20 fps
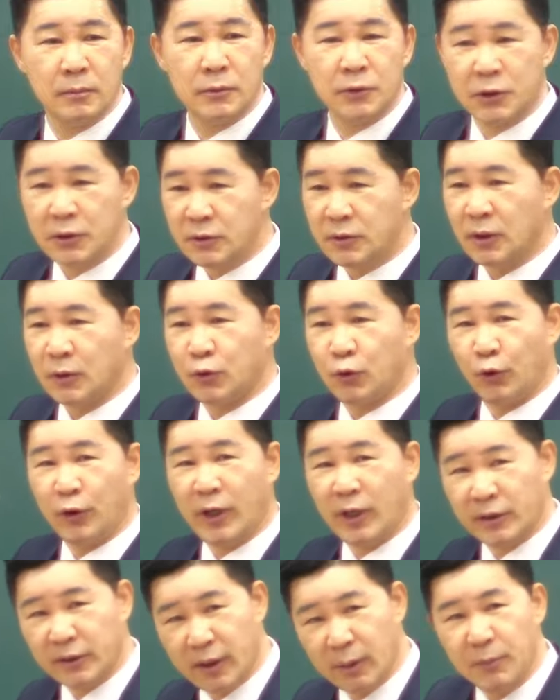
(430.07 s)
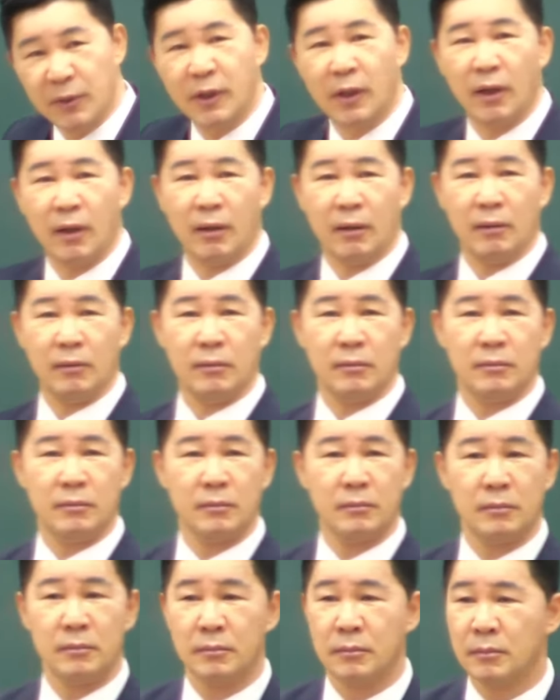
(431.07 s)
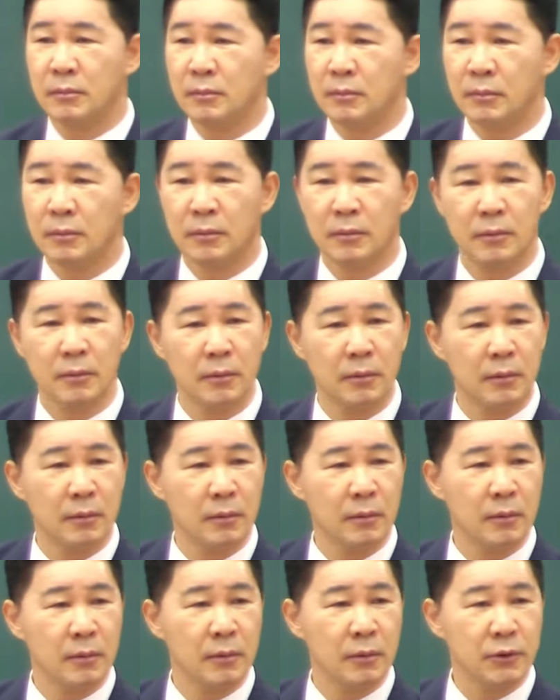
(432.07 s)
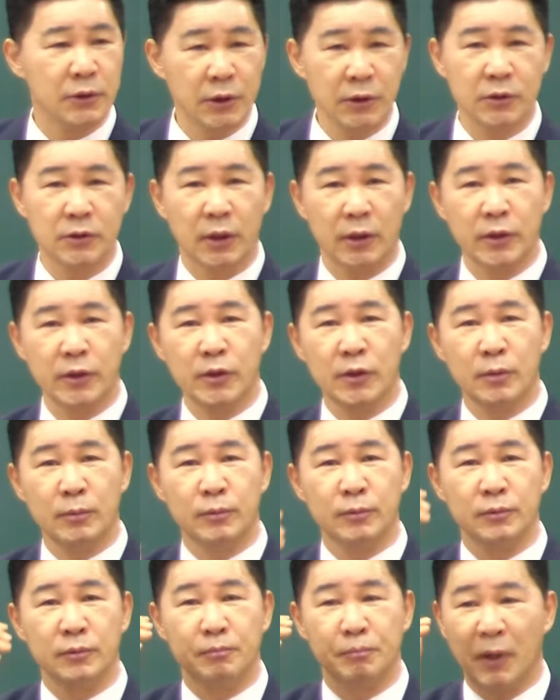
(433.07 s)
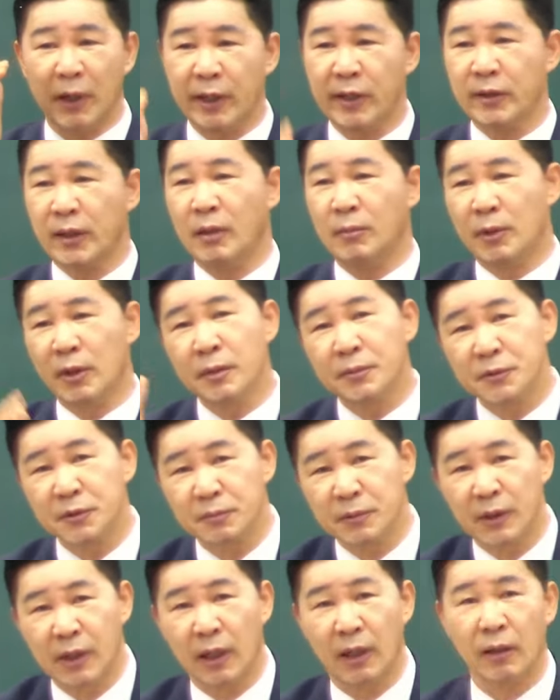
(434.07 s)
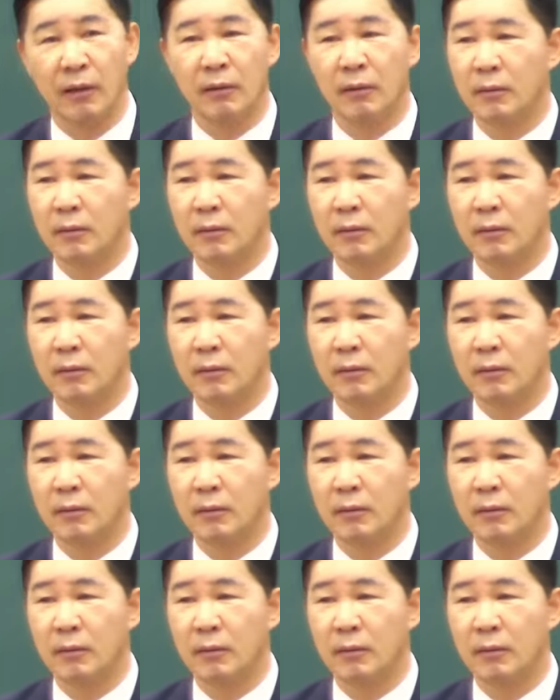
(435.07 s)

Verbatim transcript: 진짜 교회 안 됩니까? 教会真的不行吗？ 진짜 여러분 밖에 나가면 어렵습니까?